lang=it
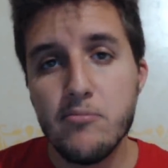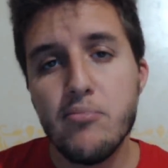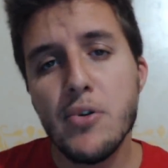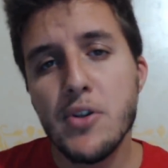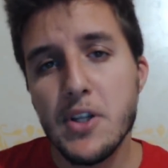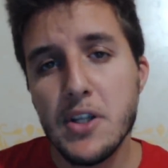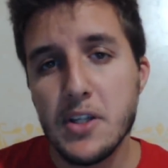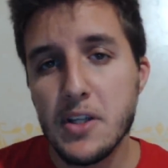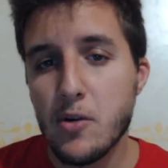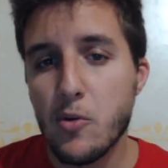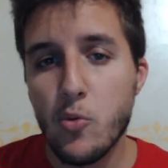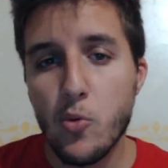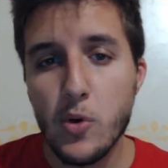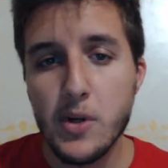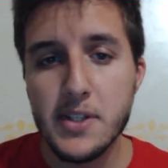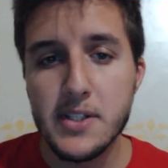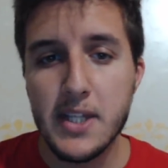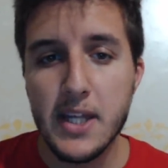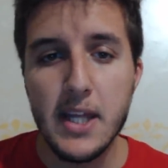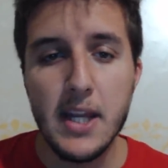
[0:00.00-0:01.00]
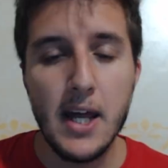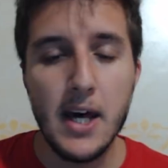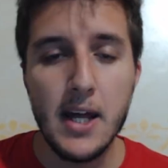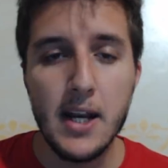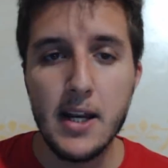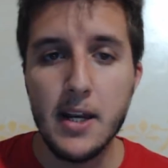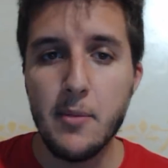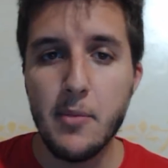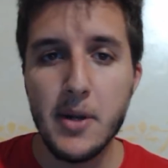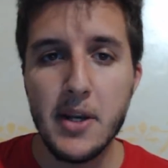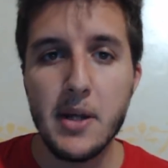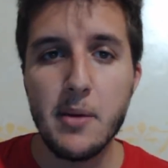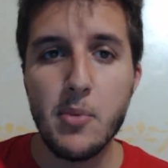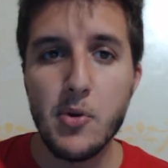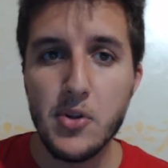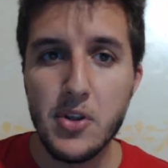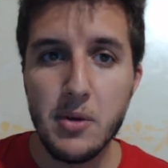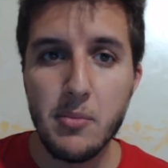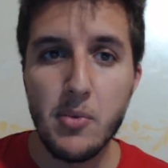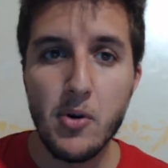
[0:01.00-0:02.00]
potete comunque schierarli perché
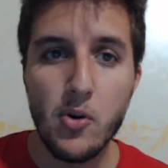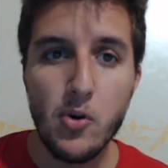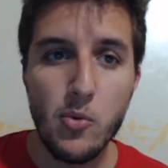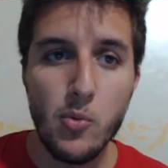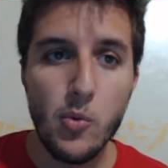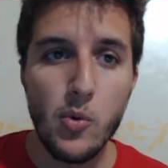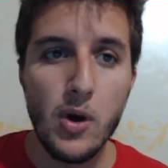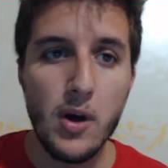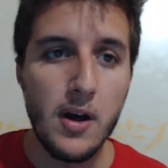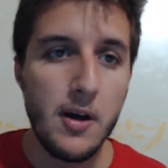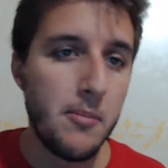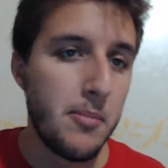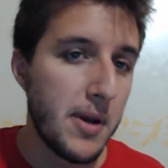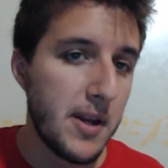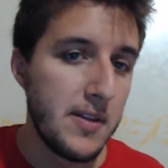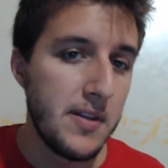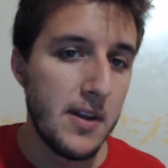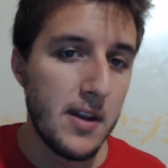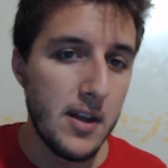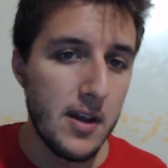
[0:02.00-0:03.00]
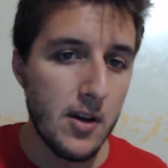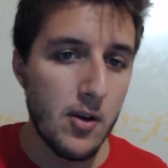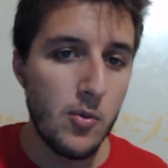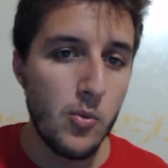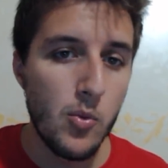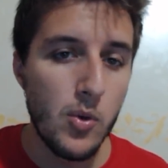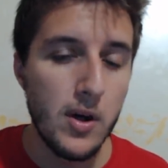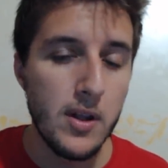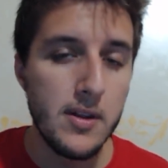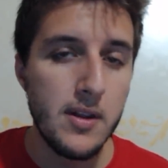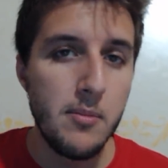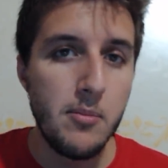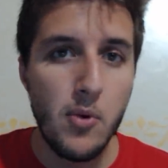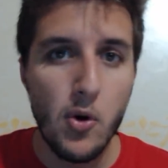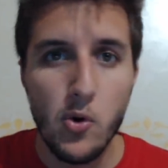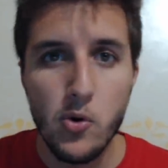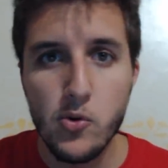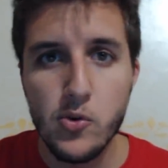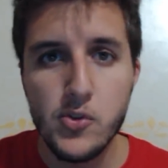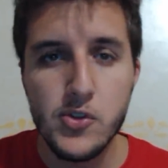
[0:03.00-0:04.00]
potrebbero comunque prendere comunque dei
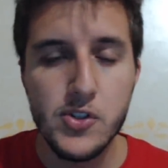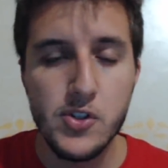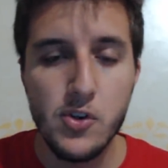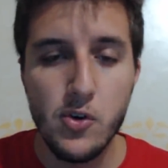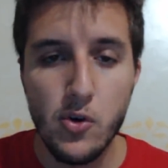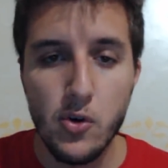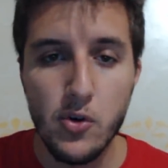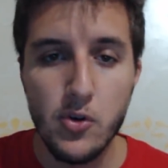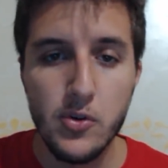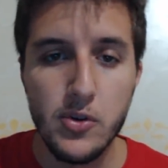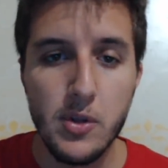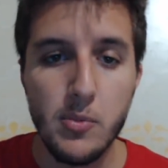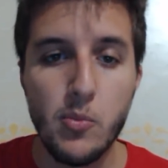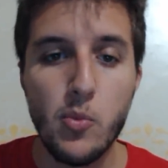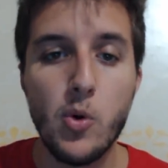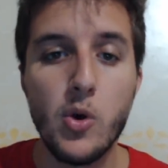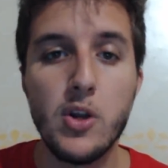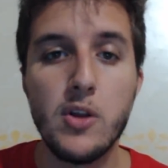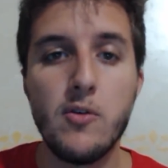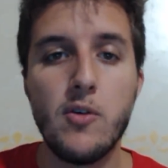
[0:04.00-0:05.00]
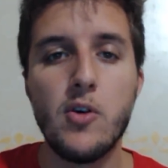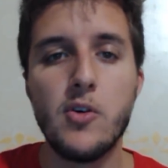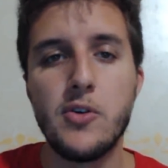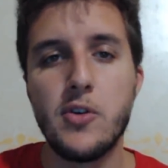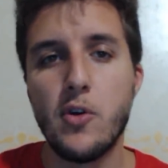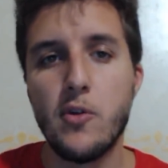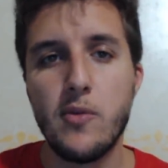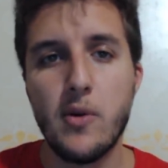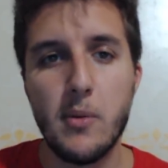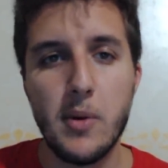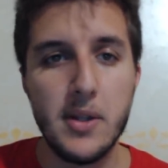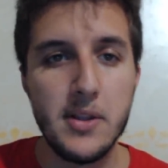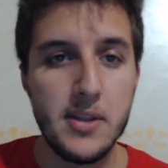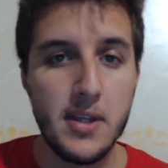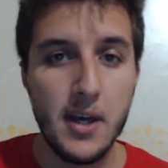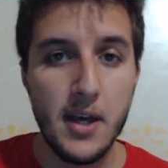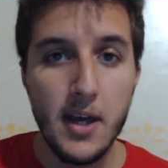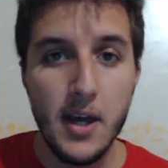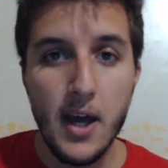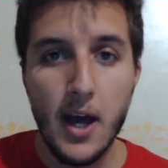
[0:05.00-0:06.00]
bonus o dei buoni voti
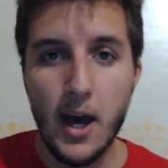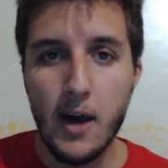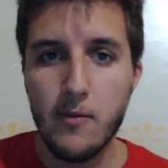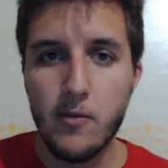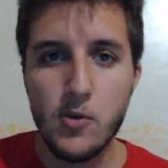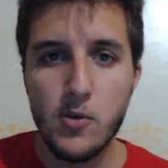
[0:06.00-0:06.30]
ovviamente a